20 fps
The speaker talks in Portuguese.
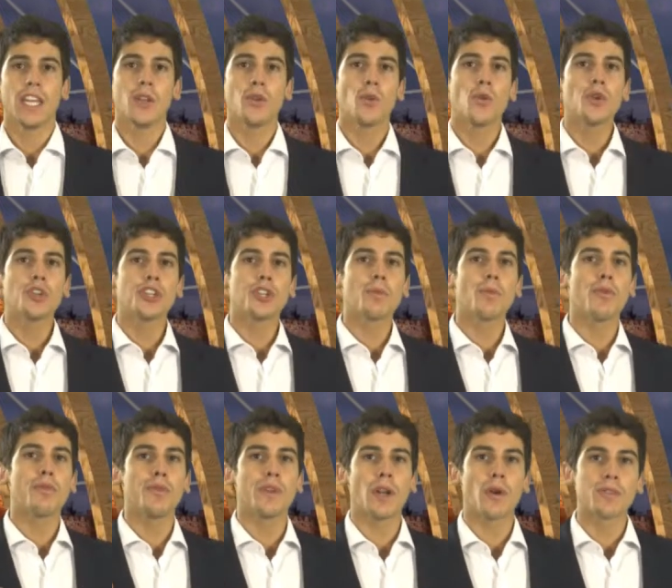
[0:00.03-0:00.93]
E no
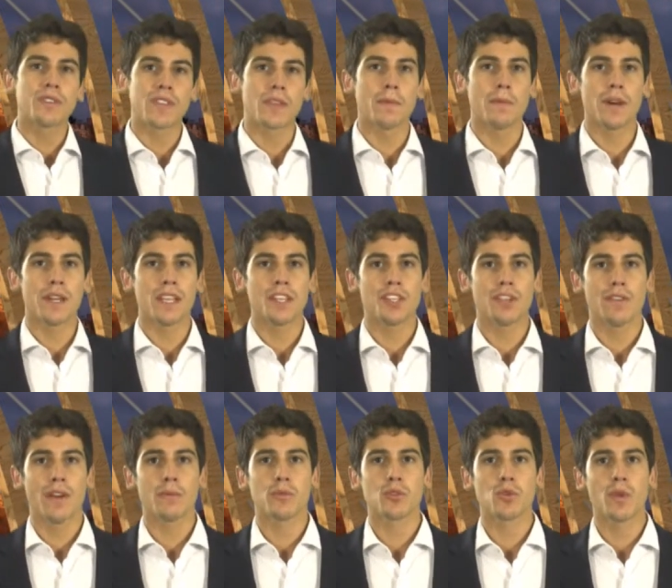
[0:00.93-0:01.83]
último final de
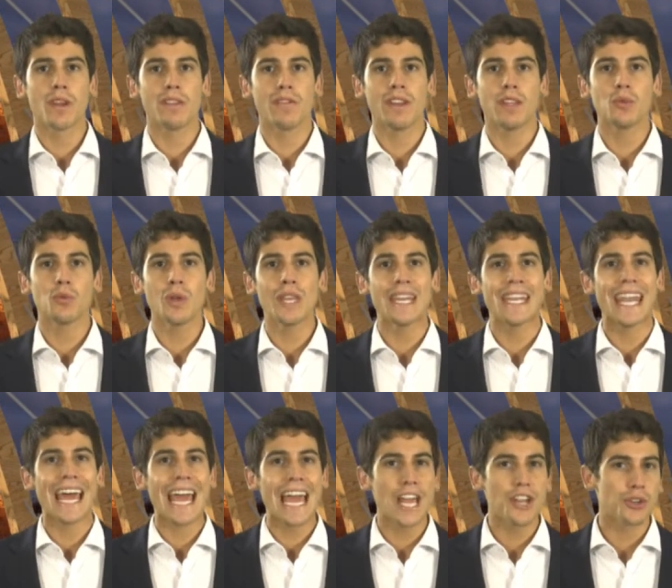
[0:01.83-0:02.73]
semana tivemos um
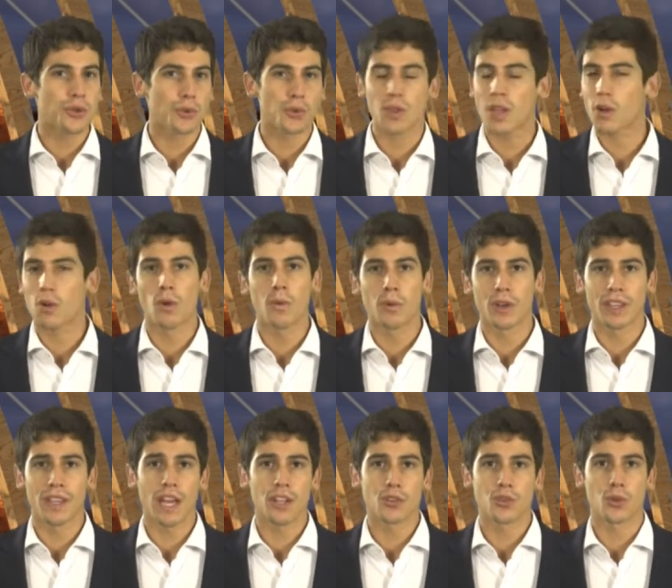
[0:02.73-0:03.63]
evento inédito da
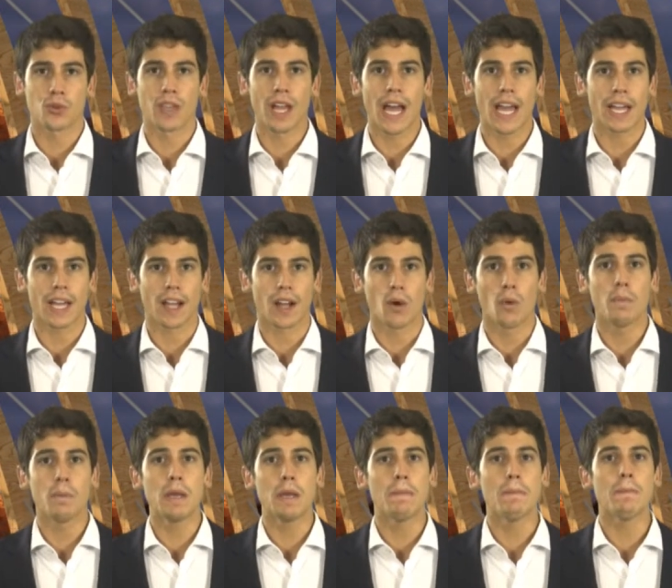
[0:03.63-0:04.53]
comunidade
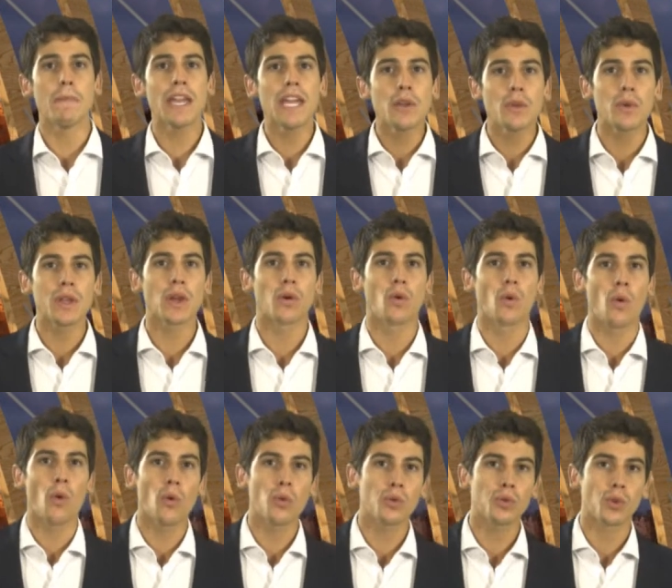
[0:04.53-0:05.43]
judaica, o primeiro
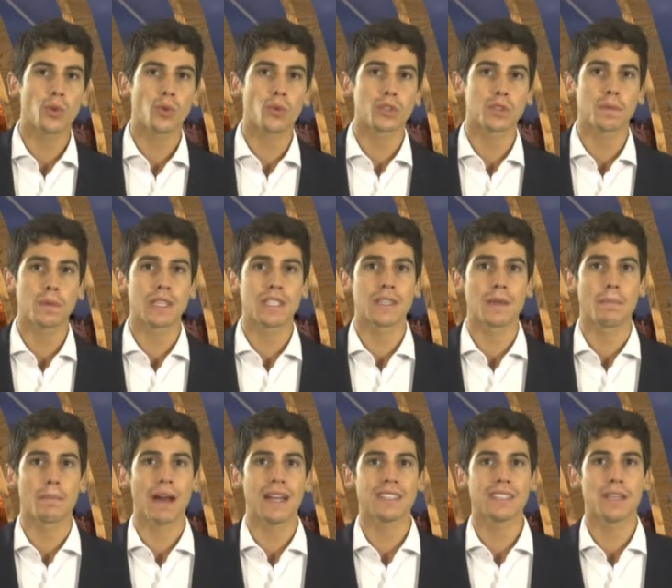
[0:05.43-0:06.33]
encontro com os
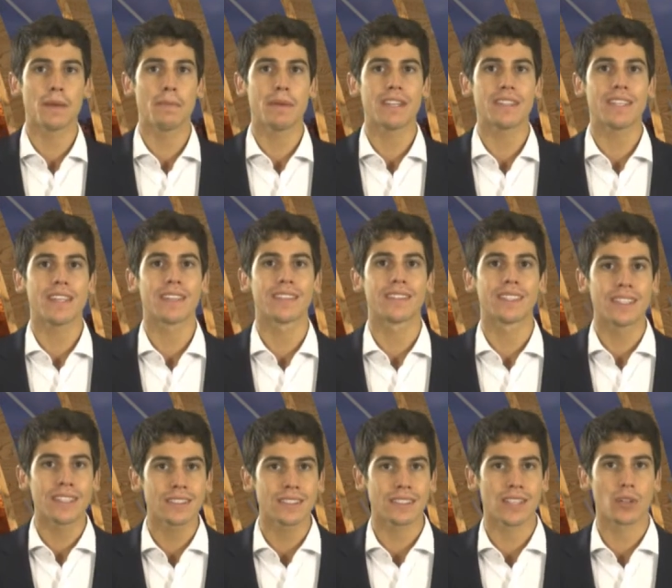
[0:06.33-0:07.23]
principais
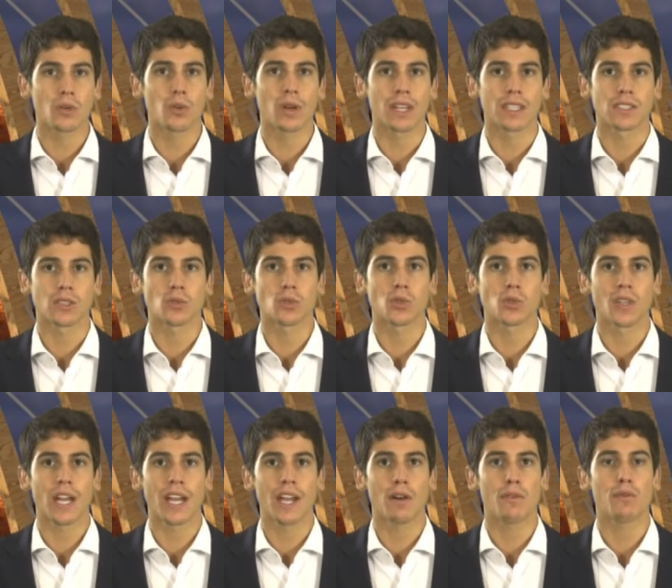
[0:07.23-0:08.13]
representantes da
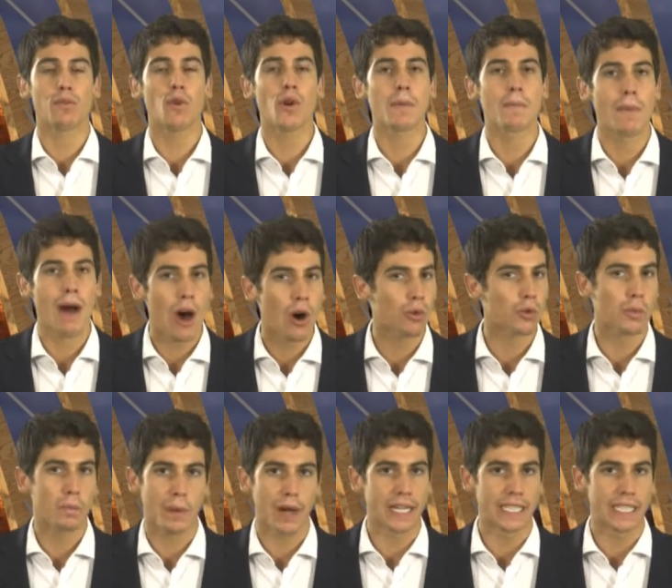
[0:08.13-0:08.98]
educação judaica formal do